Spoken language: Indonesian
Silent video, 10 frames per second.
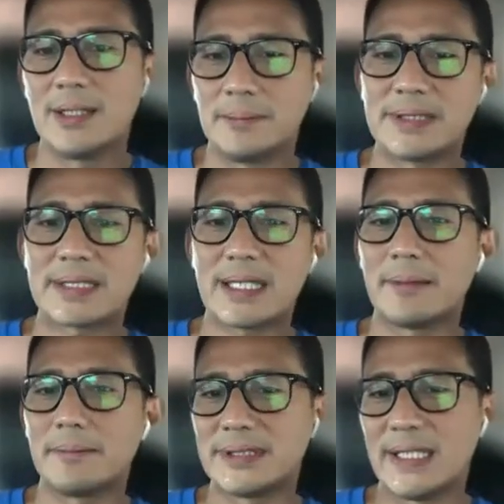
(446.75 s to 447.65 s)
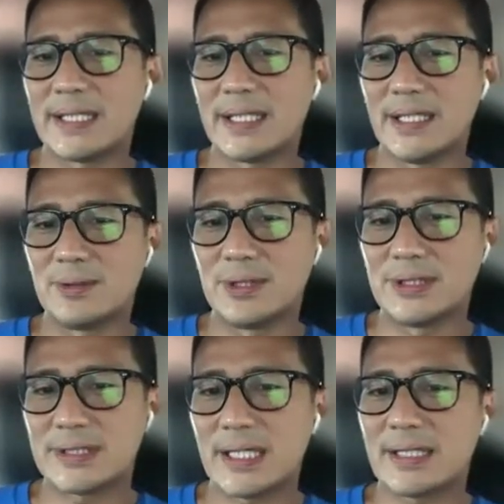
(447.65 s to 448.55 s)
bisa menjadikan
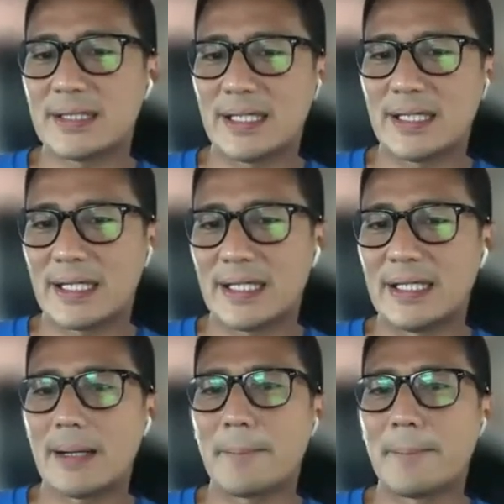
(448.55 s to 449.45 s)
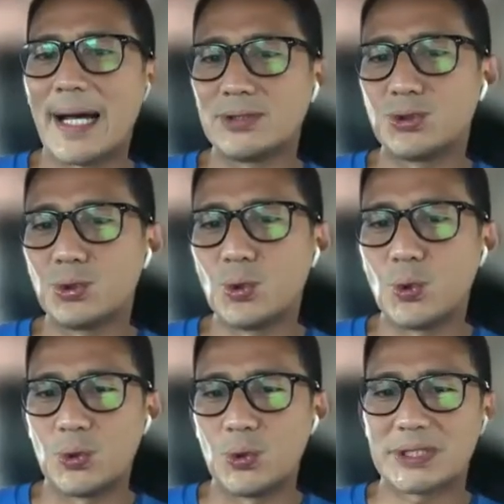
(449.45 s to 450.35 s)
Indonesia negara yang maju,